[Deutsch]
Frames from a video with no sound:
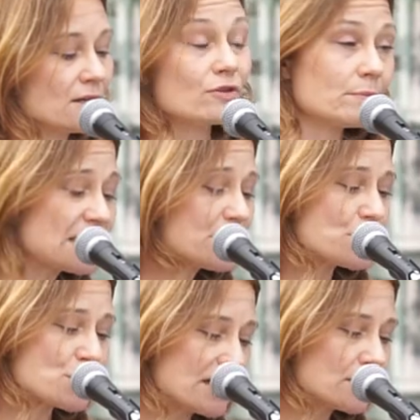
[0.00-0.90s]
Für mich
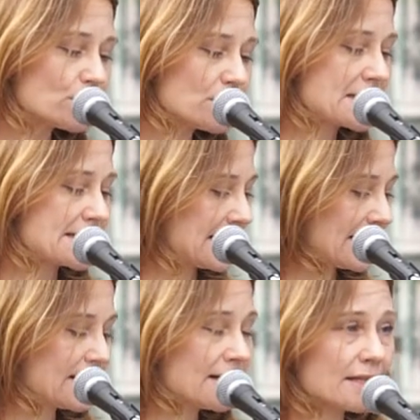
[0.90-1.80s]
besteht grünes
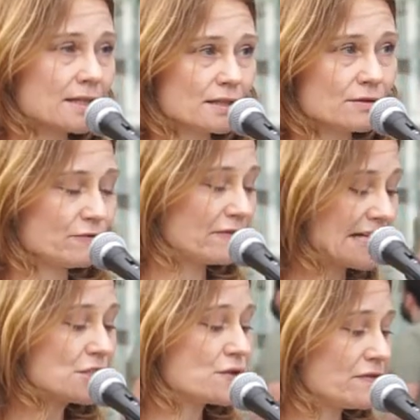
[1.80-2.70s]
Gaga in
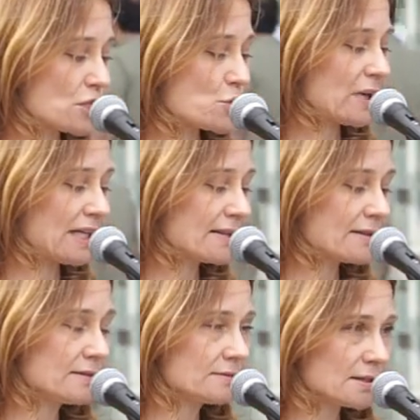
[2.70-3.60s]
falschen Versprechen,